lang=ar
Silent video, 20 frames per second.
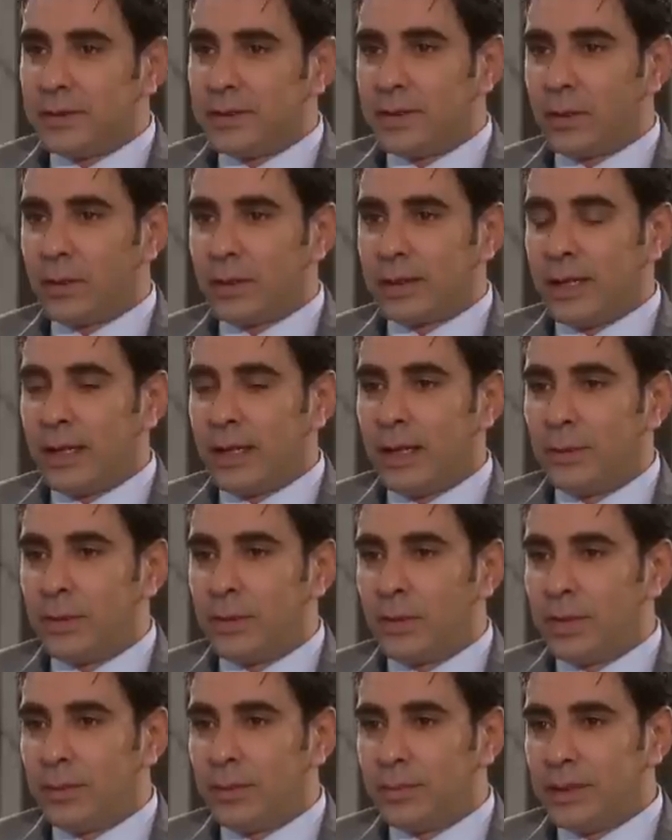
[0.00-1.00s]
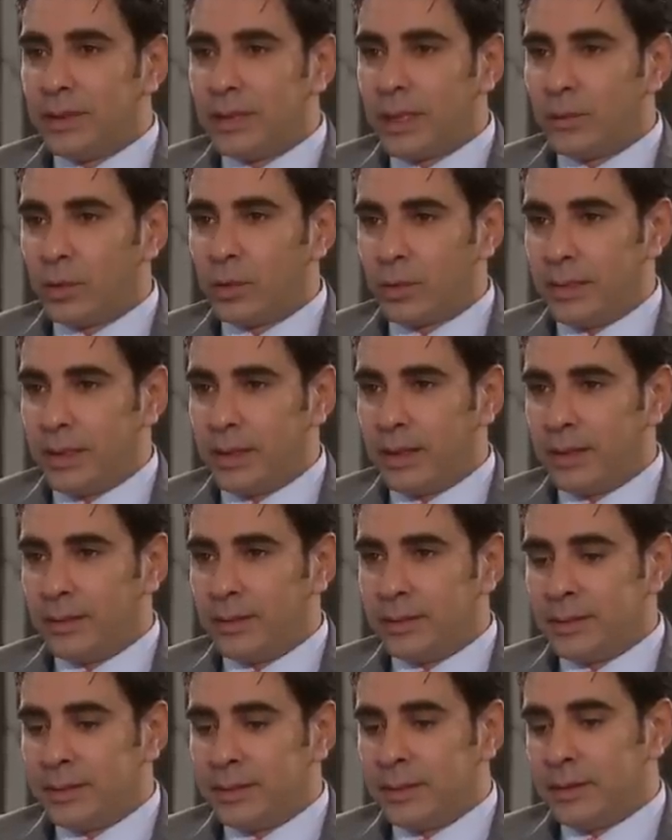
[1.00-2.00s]
في دورة الألعاب الأولمبية المقبلة
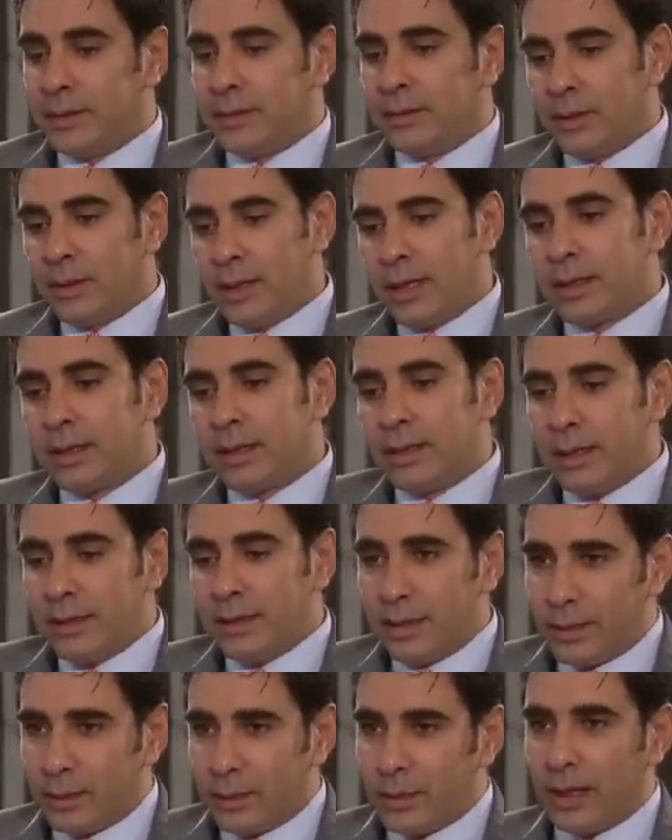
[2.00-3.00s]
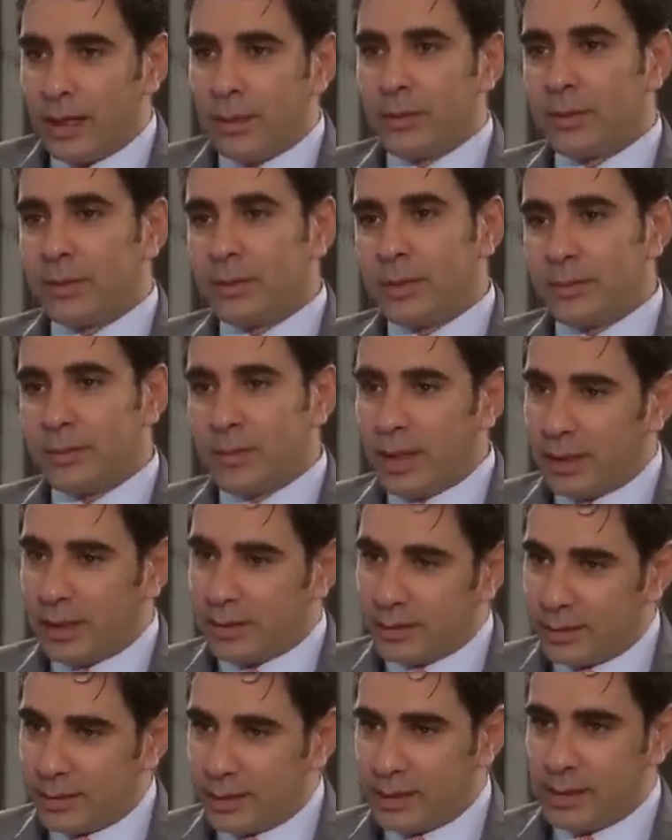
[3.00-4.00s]
ولكن لا يخلو الأمر من
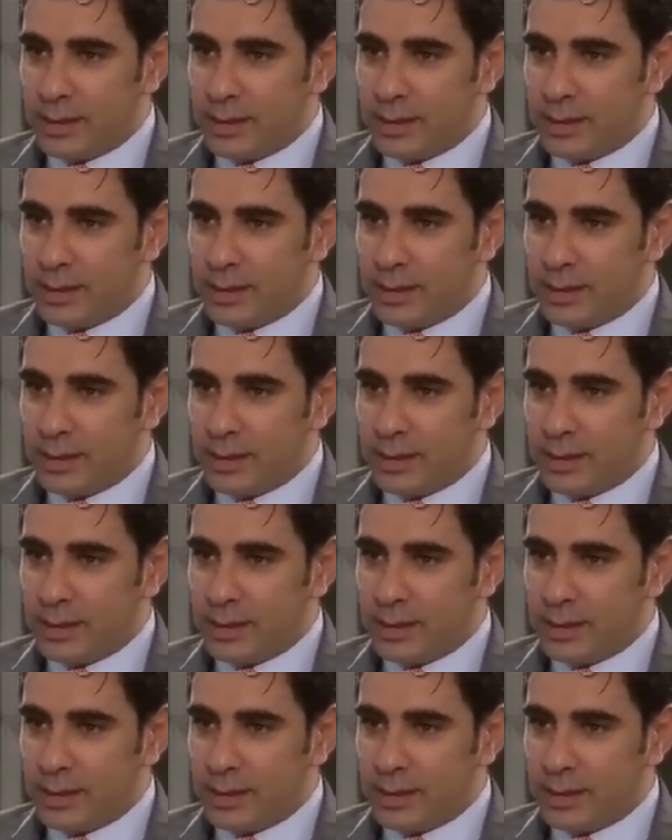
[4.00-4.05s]
بعض